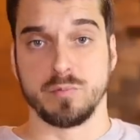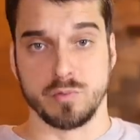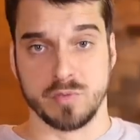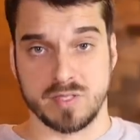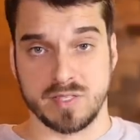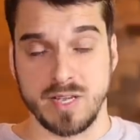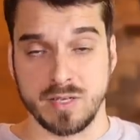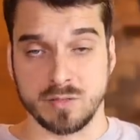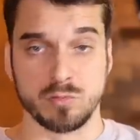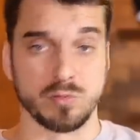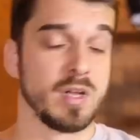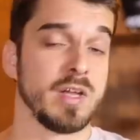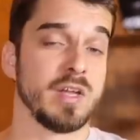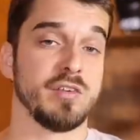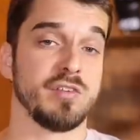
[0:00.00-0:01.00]
100%,
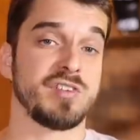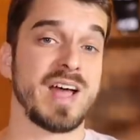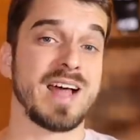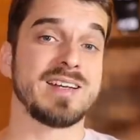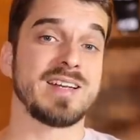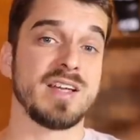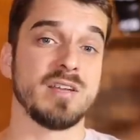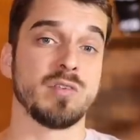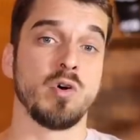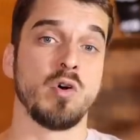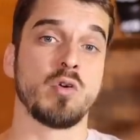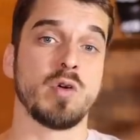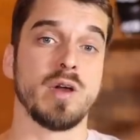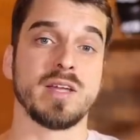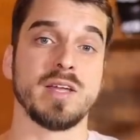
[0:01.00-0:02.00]
já
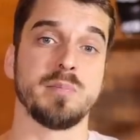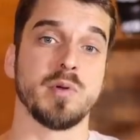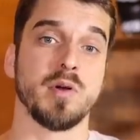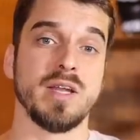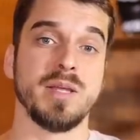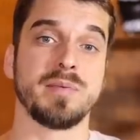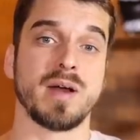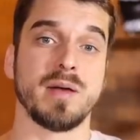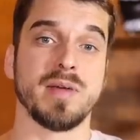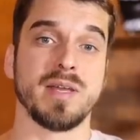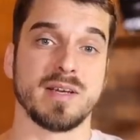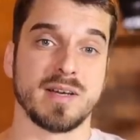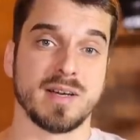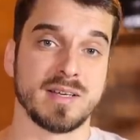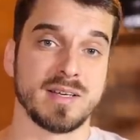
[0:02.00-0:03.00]
treinou com a equipe olímpica
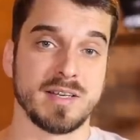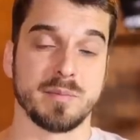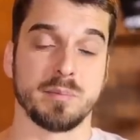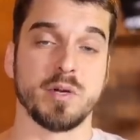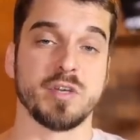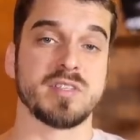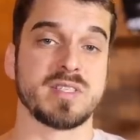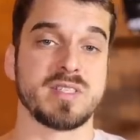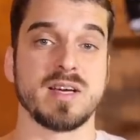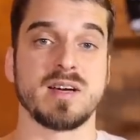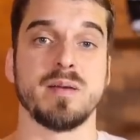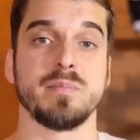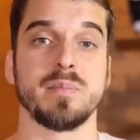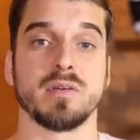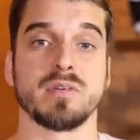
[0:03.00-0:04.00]
americana depois de ser
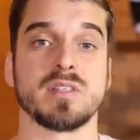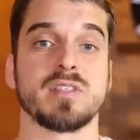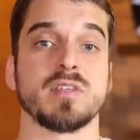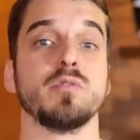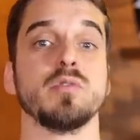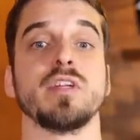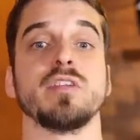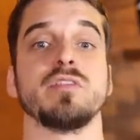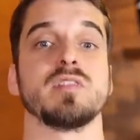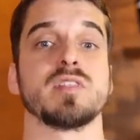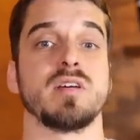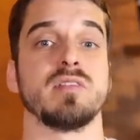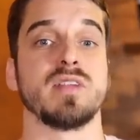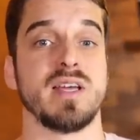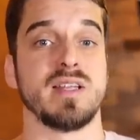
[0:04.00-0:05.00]
campeão da segunda
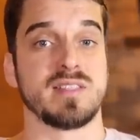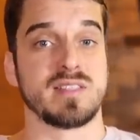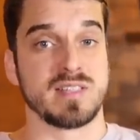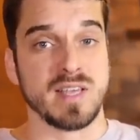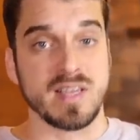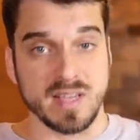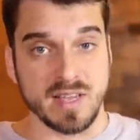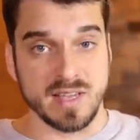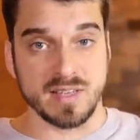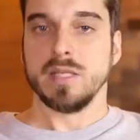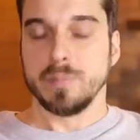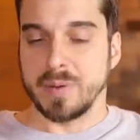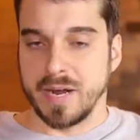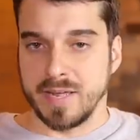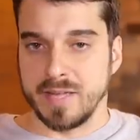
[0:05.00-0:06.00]
divisão da NCAA.
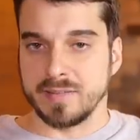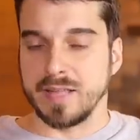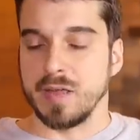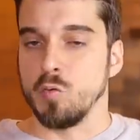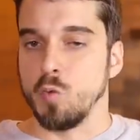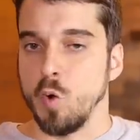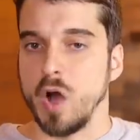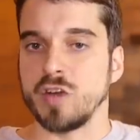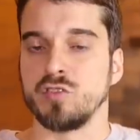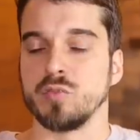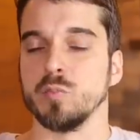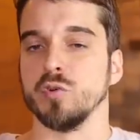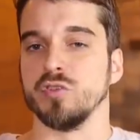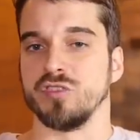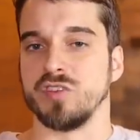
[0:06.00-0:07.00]
E para quem tem um
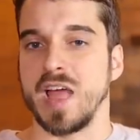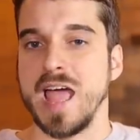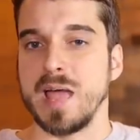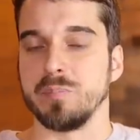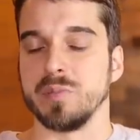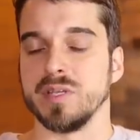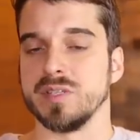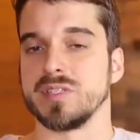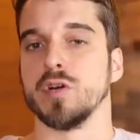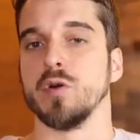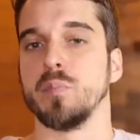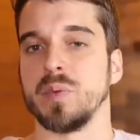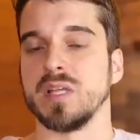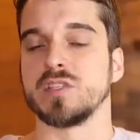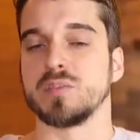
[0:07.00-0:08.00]
ótimo jab e seu
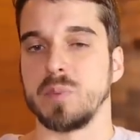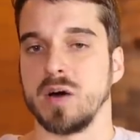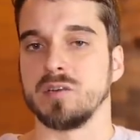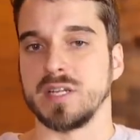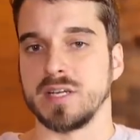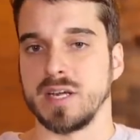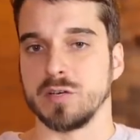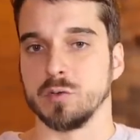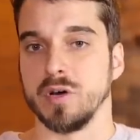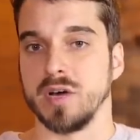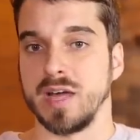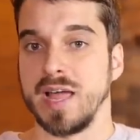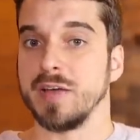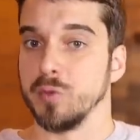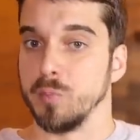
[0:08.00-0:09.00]
principal treinador
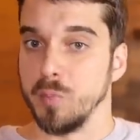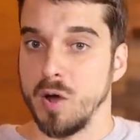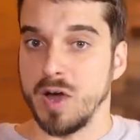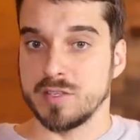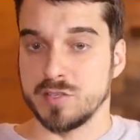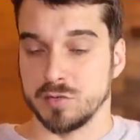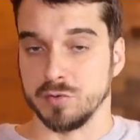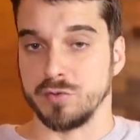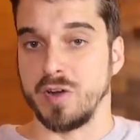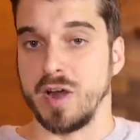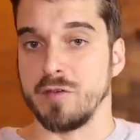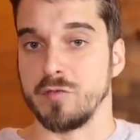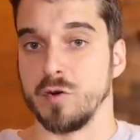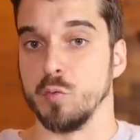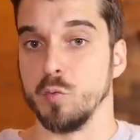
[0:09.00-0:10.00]
é do boxe, o
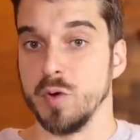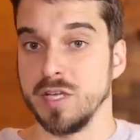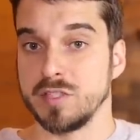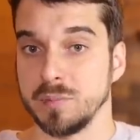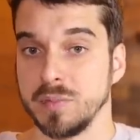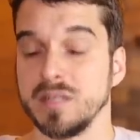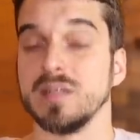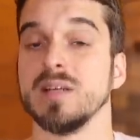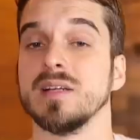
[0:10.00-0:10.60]
Trevor Whitman,